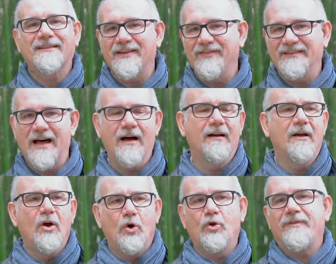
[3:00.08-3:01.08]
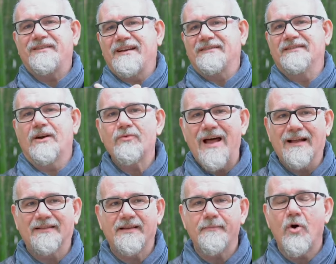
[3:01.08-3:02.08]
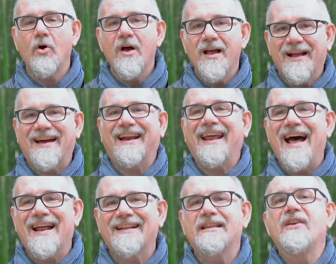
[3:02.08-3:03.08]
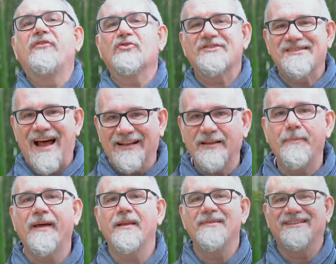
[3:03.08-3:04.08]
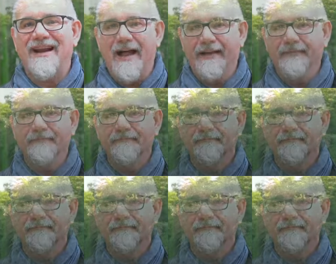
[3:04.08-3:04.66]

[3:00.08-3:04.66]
attività, lo vedrete tra un attimo, creare dei fossati perimetrali.